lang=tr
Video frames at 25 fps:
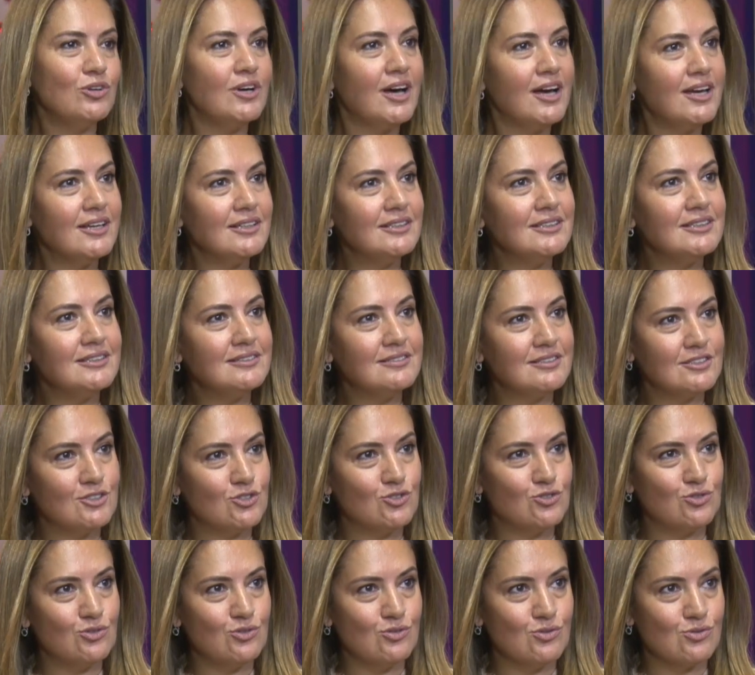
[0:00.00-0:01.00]
kaygıyı
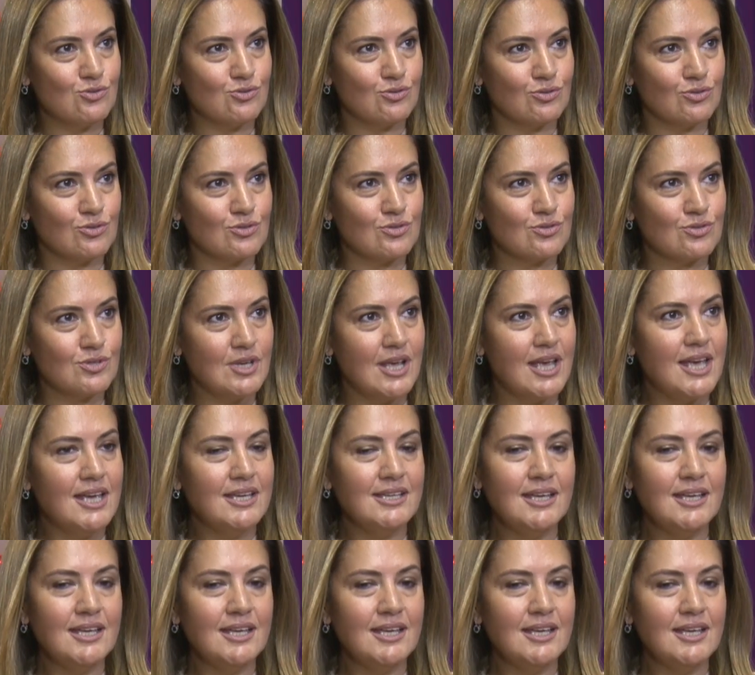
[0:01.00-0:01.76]
taşıyorsunuz.